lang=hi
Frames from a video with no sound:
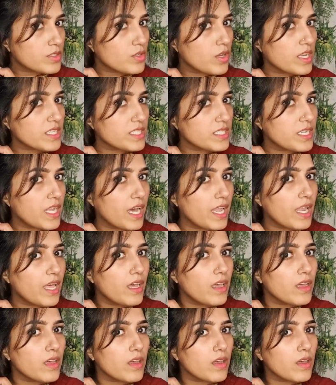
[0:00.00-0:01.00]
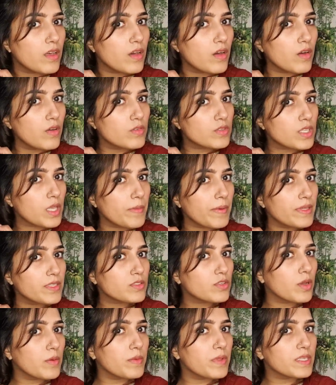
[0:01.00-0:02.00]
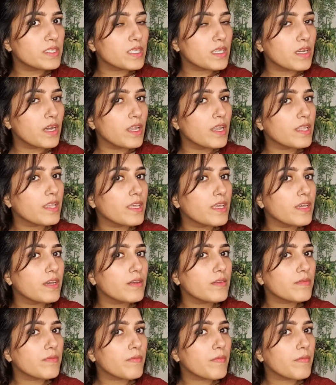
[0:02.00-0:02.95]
इसको ऐसे डाला और उसके बाद इसको हमने ऐसे कर्ल किया